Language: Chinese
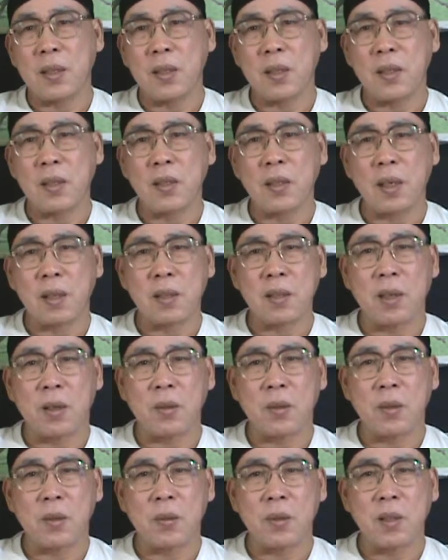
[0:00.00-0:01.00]
这是商
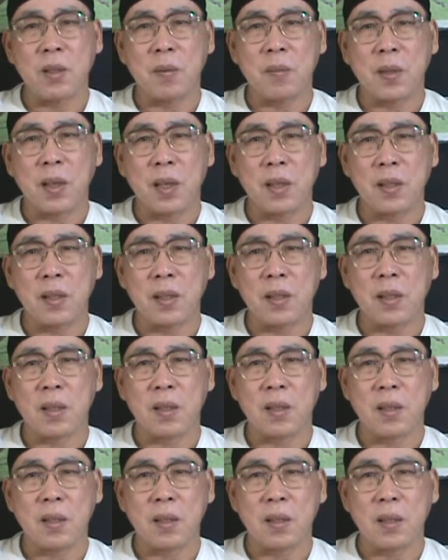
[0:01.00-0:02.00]
朝的东西吗？还
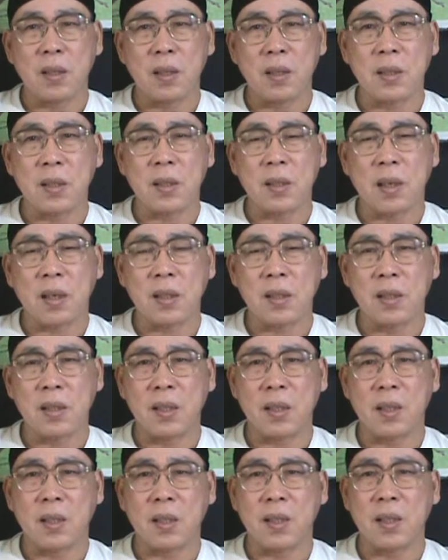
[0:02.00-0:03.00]
是还是还是
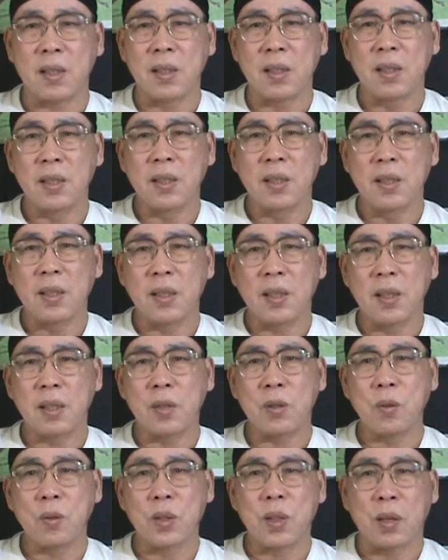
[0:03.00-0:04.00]
那个呃
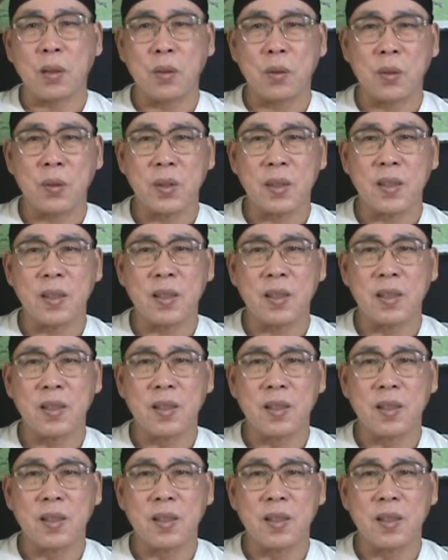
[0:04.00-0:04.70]
宋朝的东西？